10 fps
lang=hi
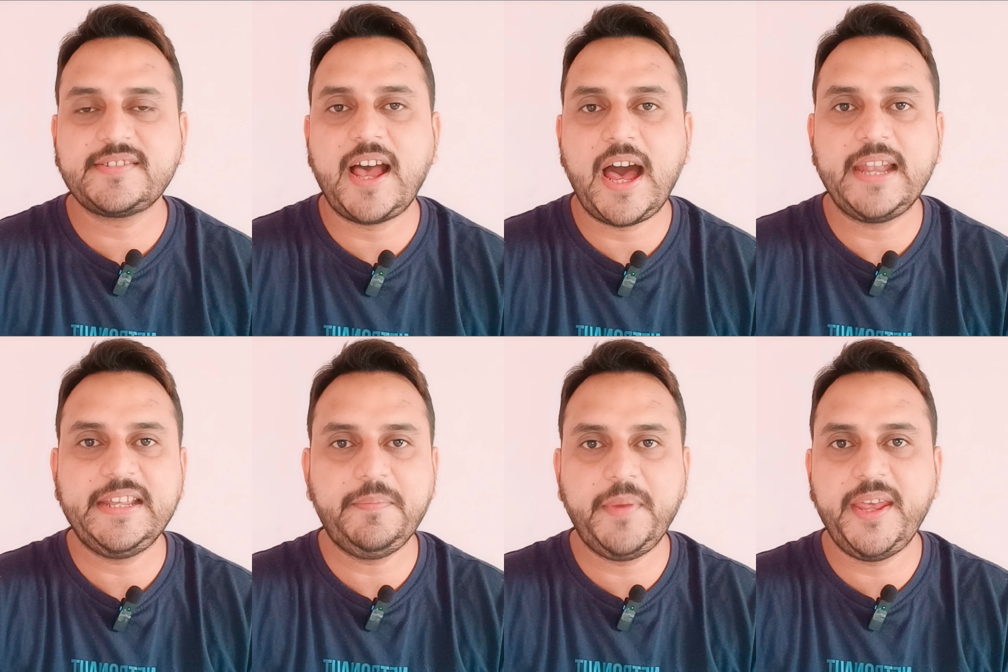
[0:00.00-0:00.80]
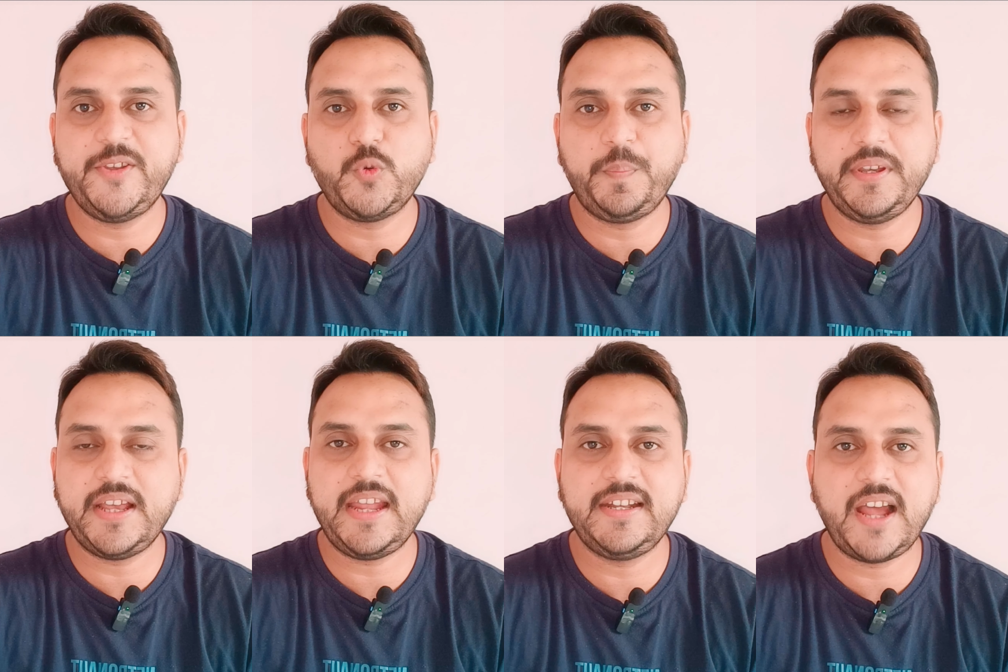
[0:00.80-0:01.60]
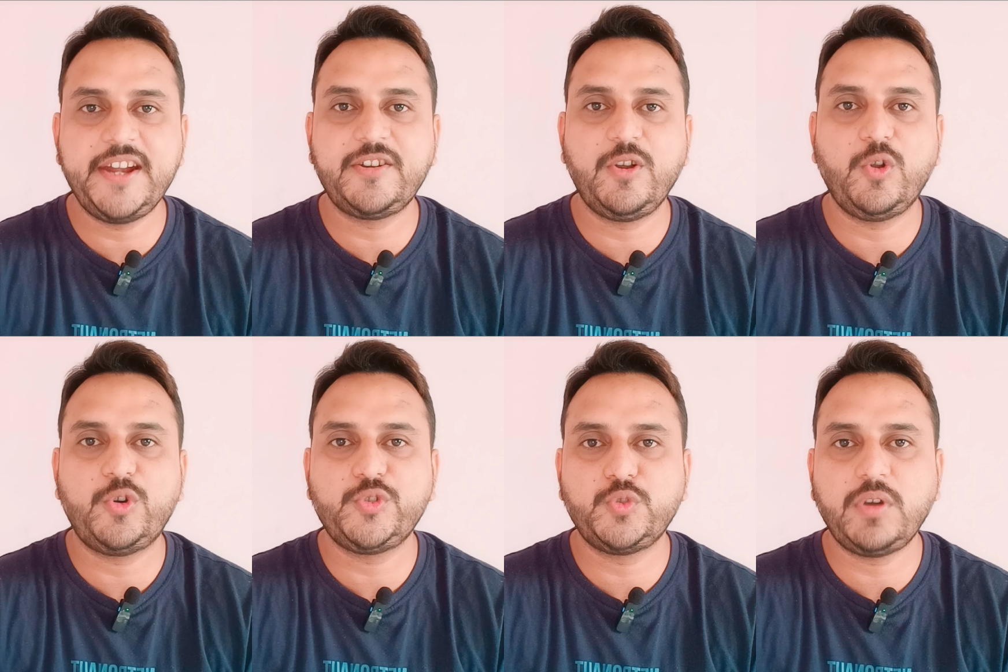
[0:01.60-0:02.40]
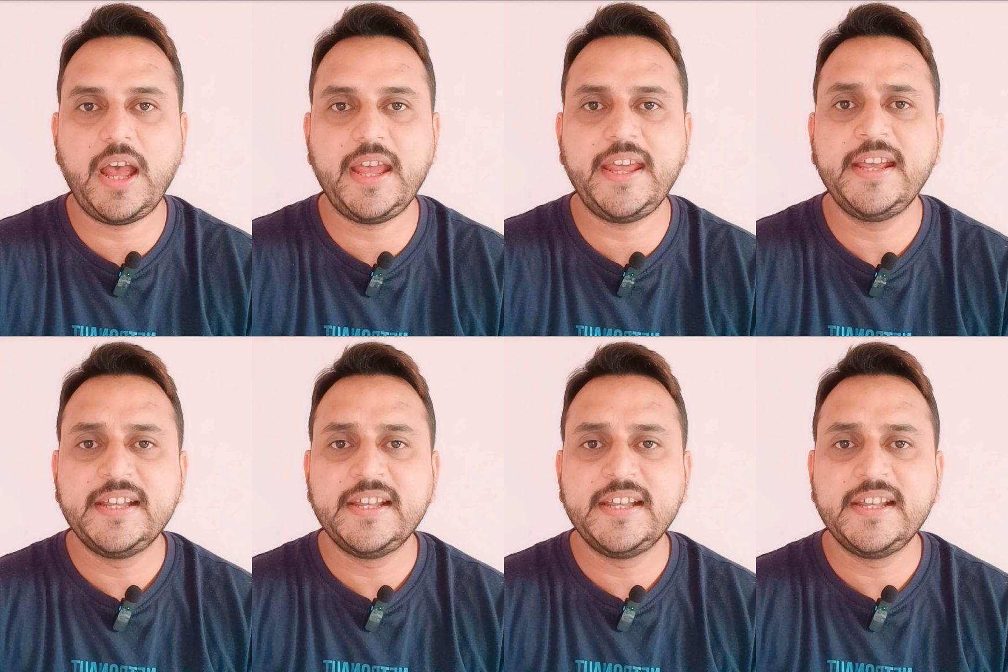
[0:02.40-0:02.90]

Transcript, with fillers: फ्रेंड्स हाल ही में यूपीआई लाइट लॉन्च हुआ है